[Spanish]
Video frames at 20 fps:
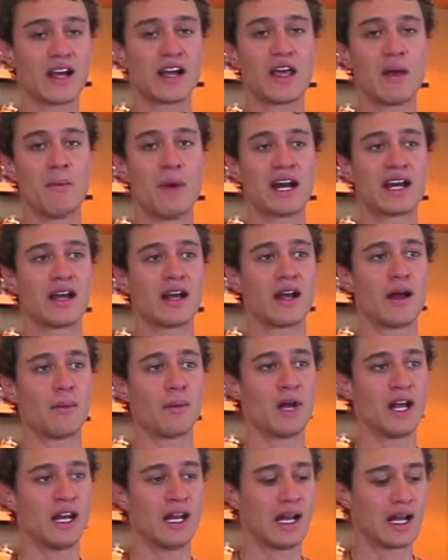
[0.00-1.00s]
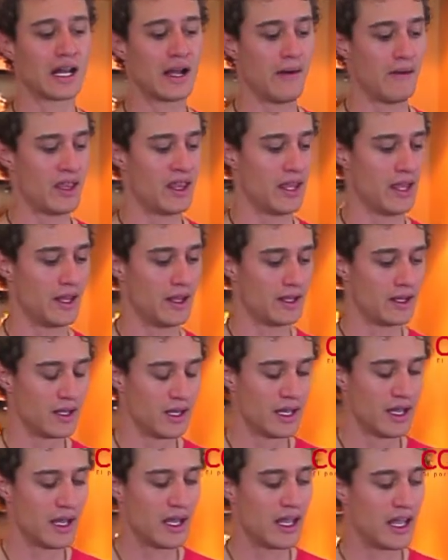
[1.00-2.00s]
a quemar la cavidad.
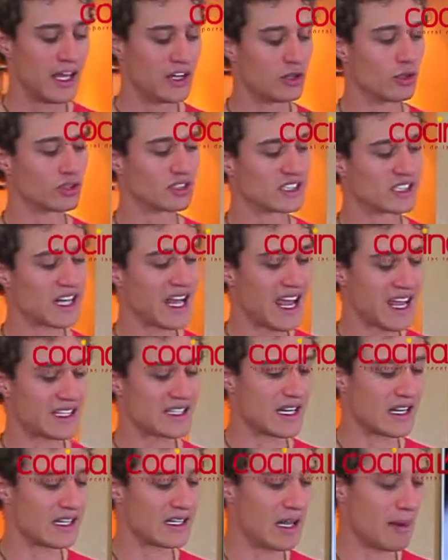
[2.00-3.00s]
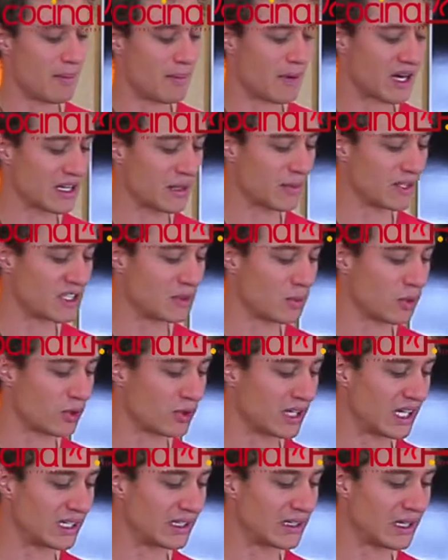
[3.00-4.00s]
Entonces esa es la parte más
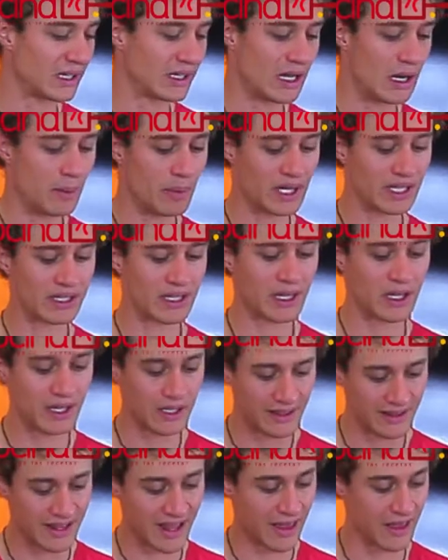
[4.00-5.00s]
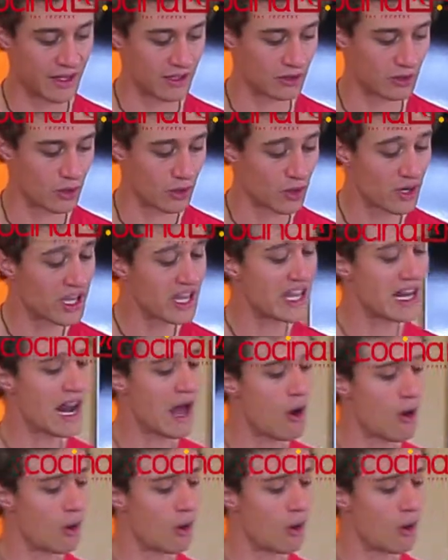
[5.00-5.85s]
importante de la parte de adentro. Y la